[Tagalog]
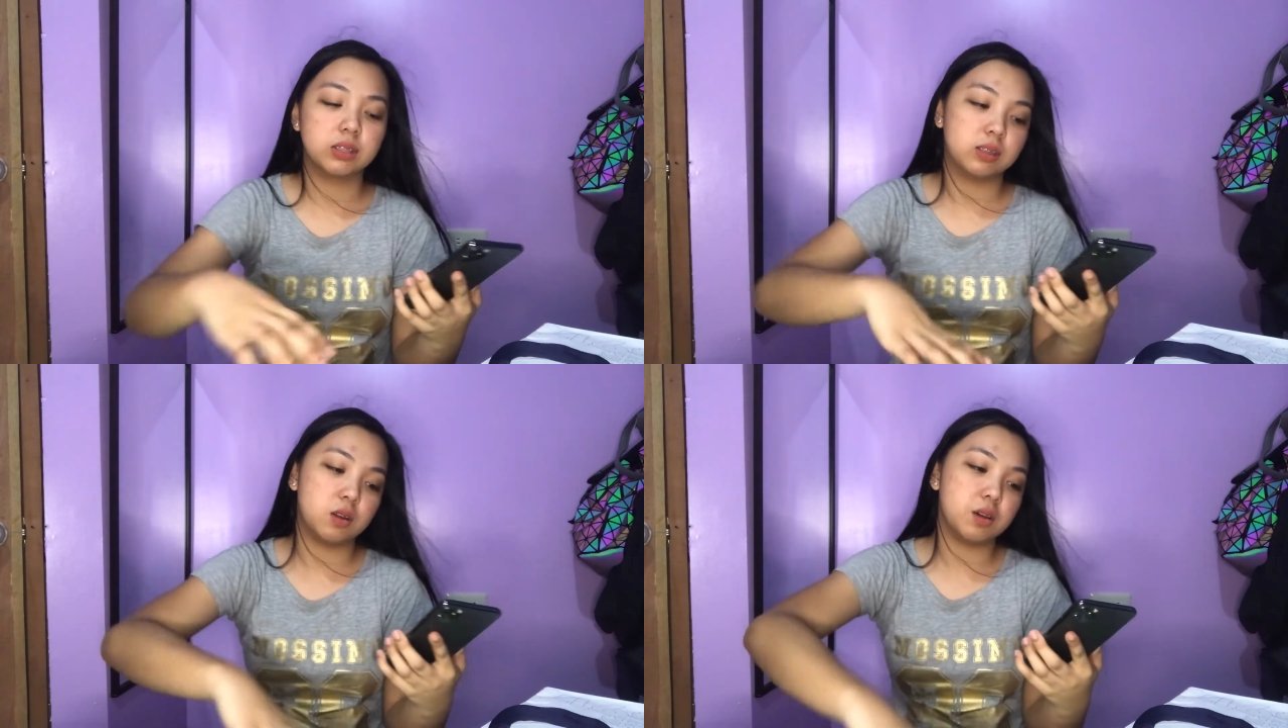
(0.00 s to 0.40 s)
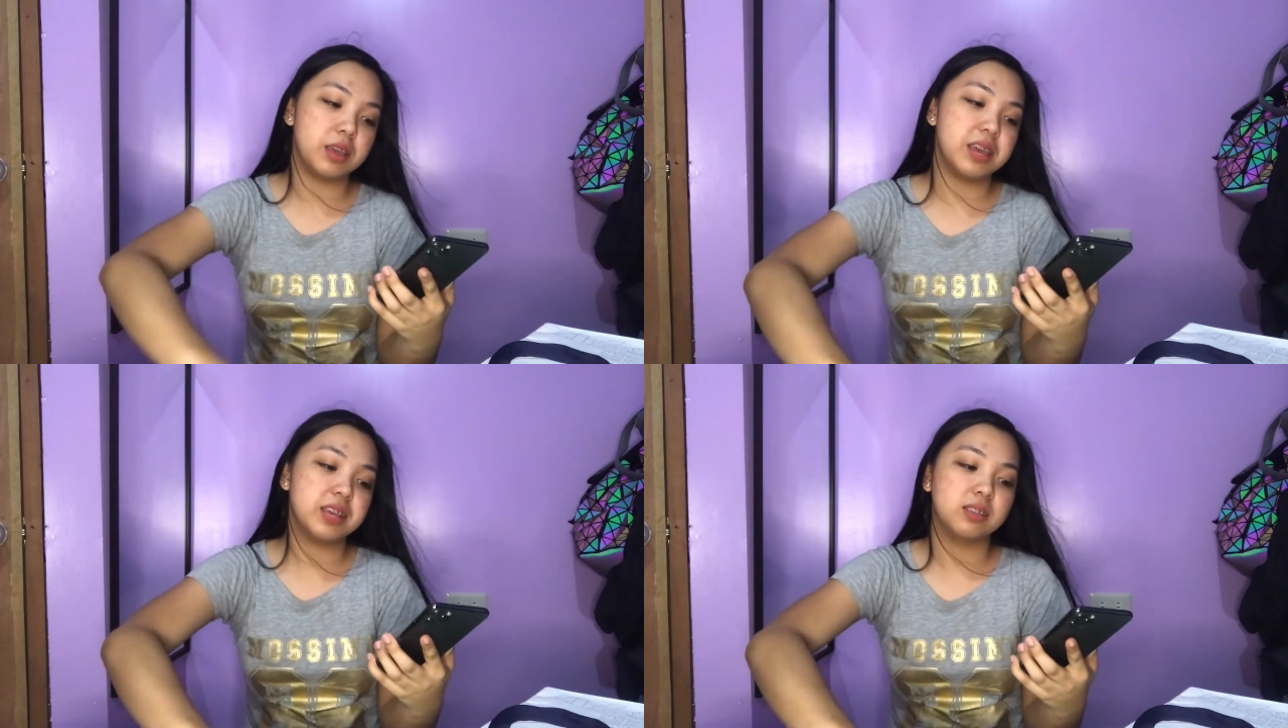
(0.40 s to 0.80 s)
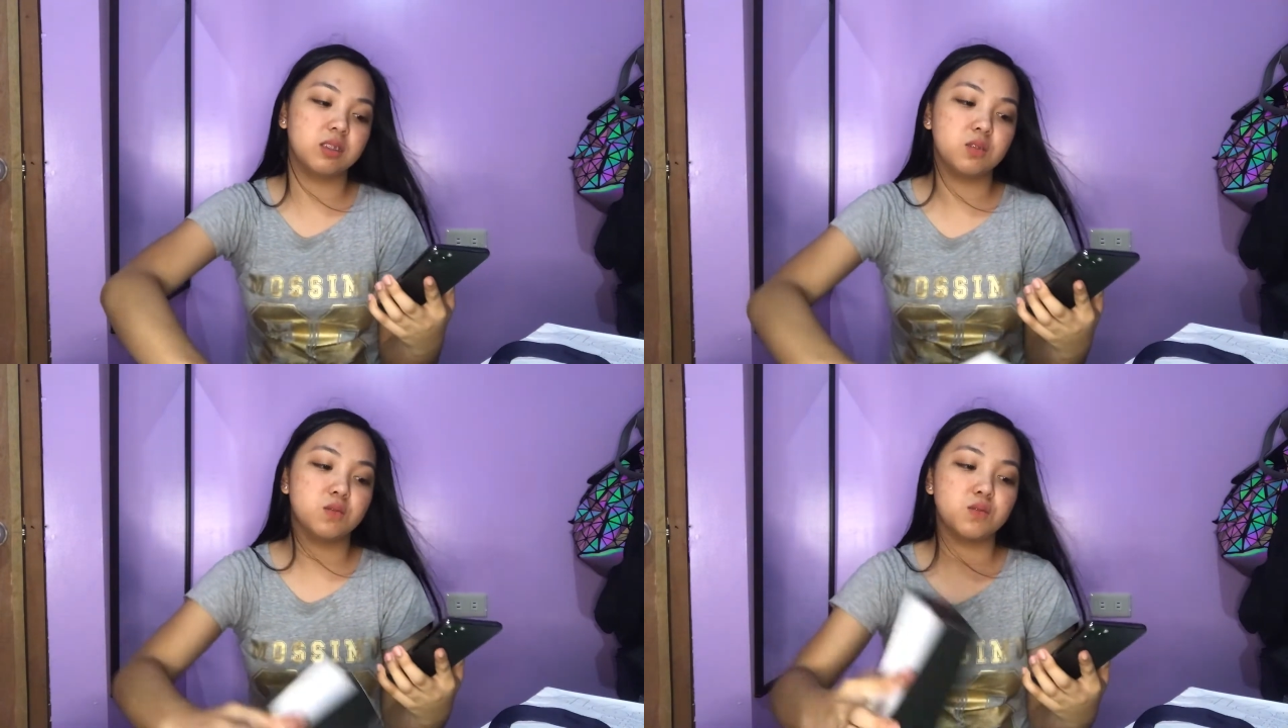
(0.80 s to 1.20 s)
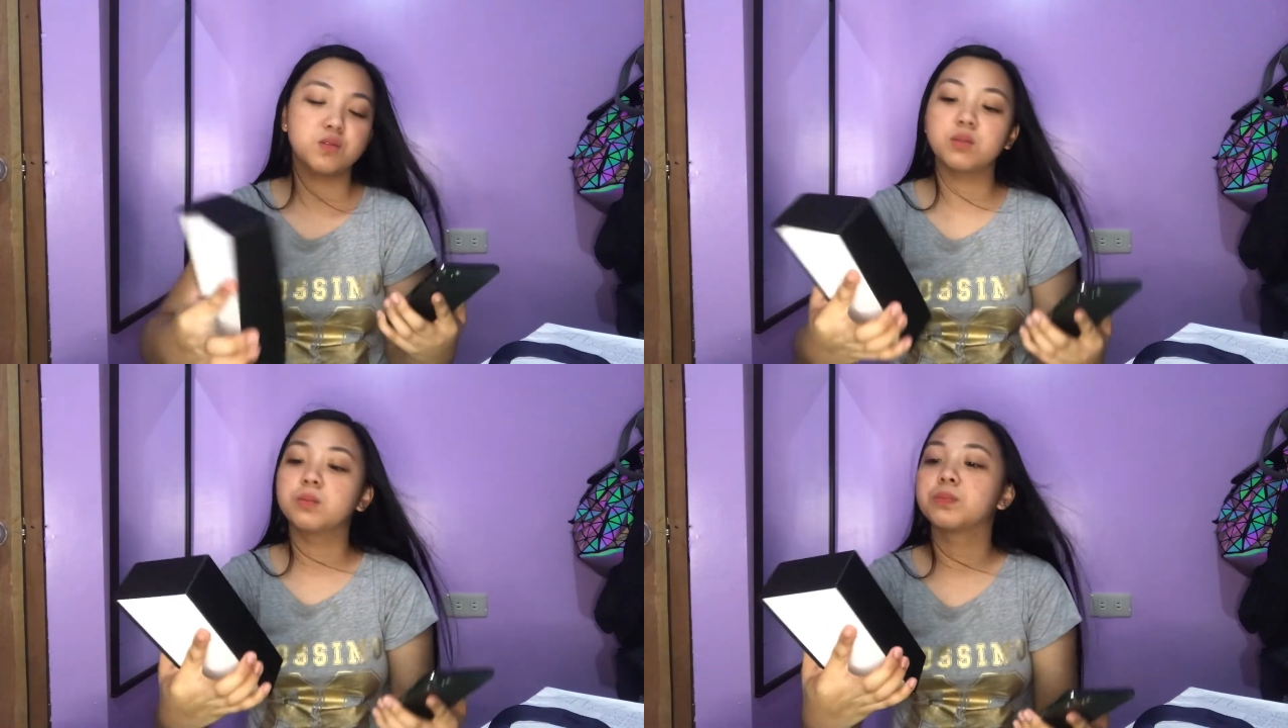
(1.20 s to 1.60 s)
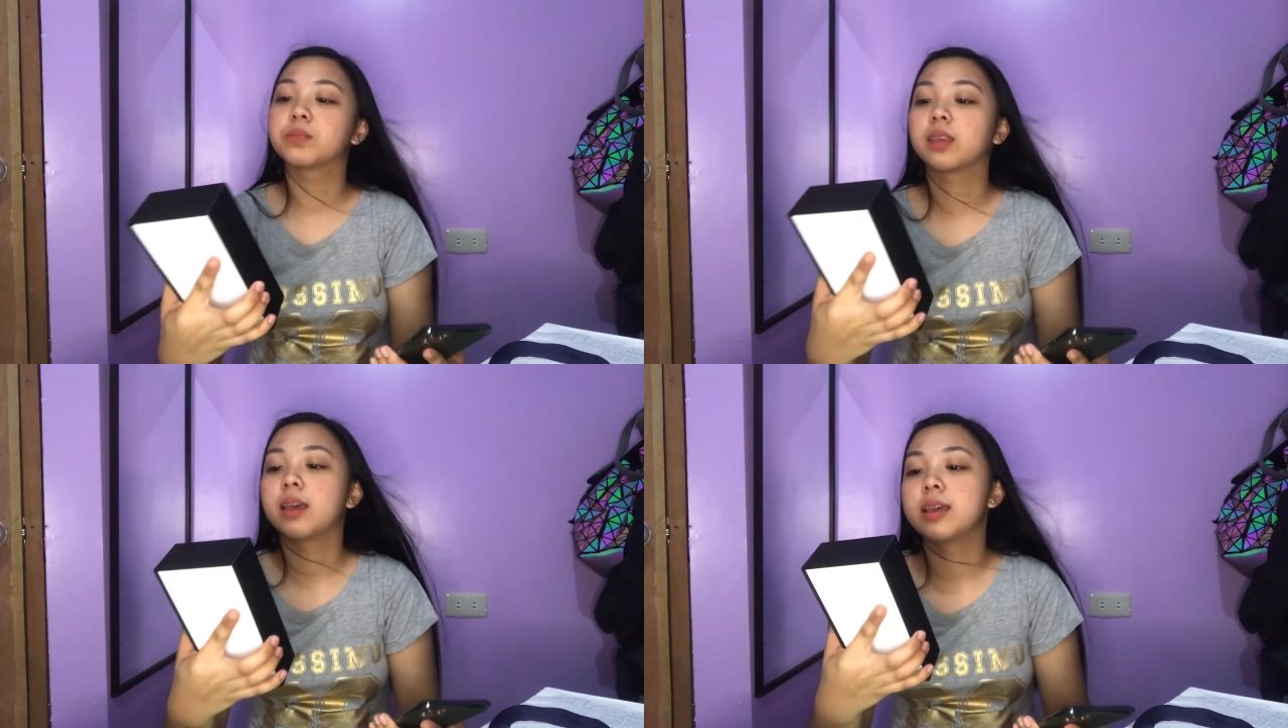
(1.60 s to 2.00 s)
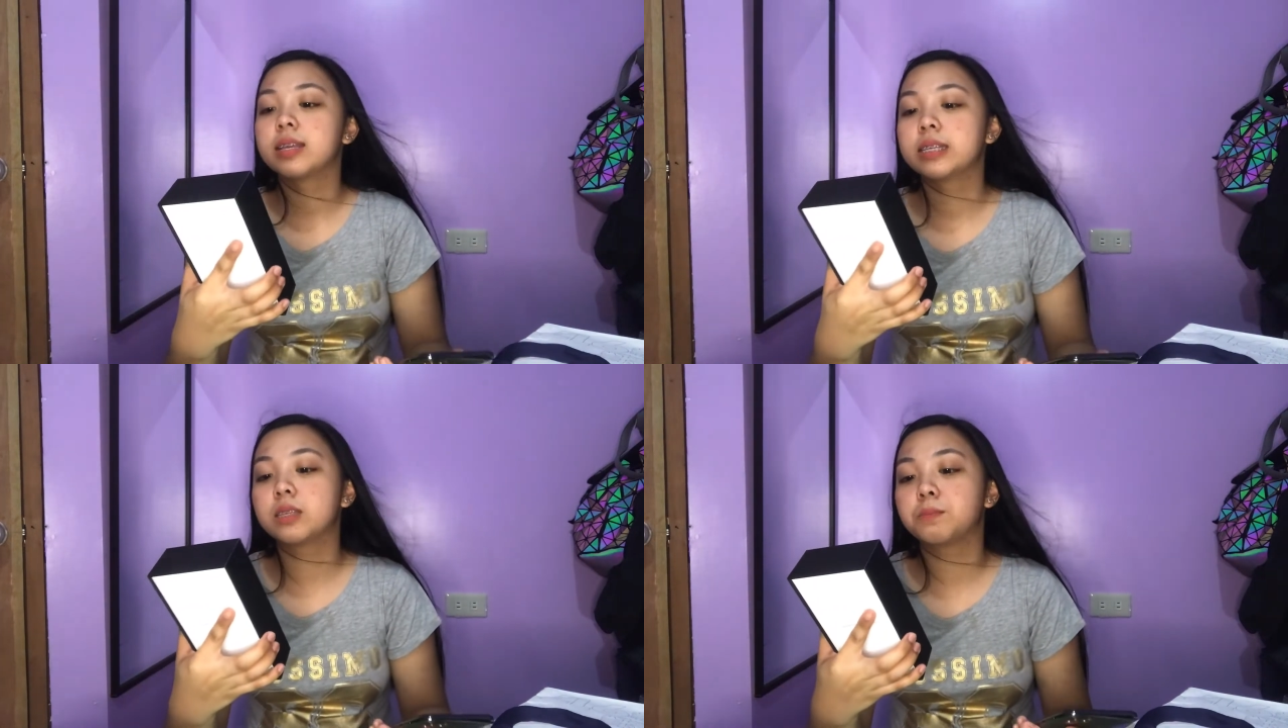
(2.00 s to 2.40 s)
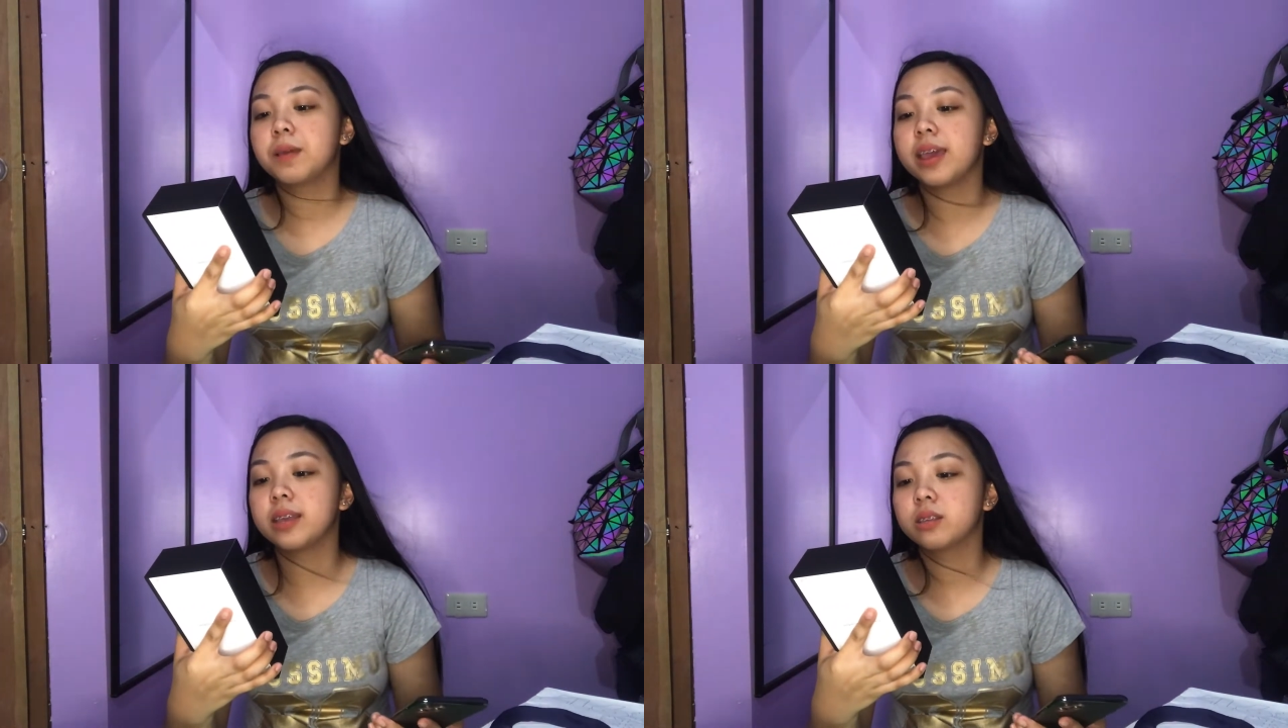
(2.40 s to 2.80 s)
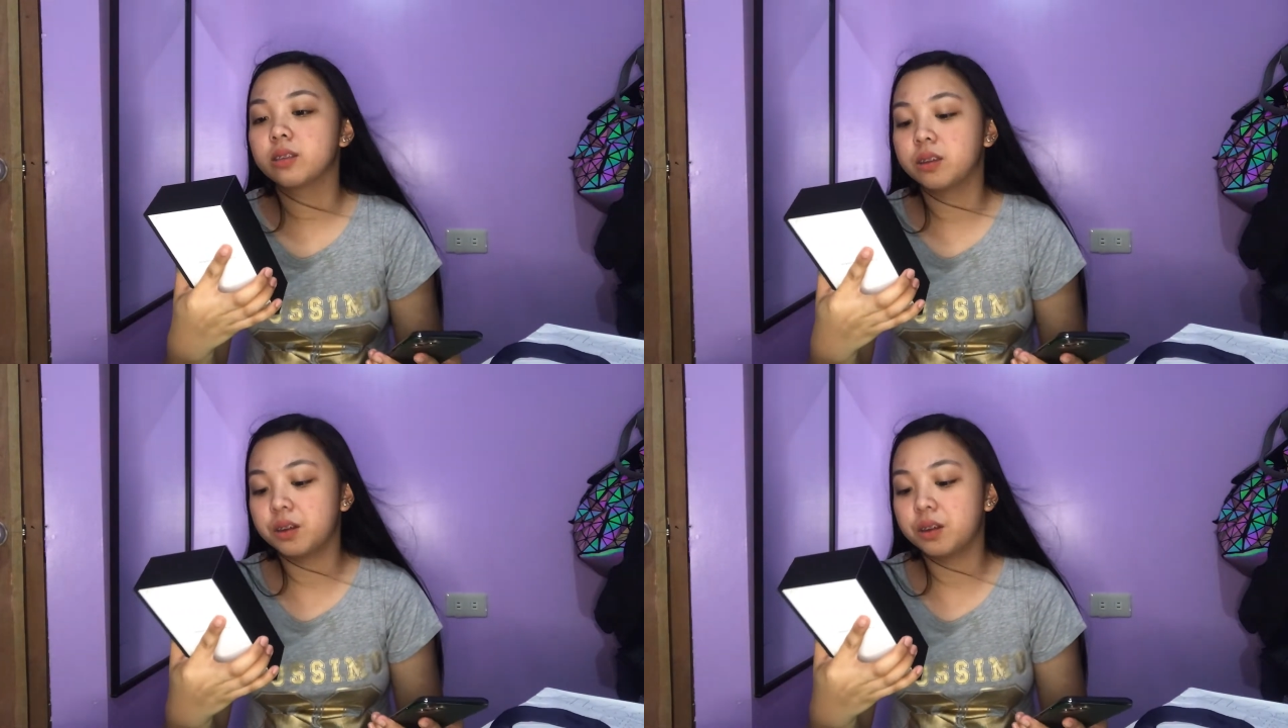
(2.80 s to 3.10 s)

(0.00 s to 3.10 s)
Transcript: Ito is yung space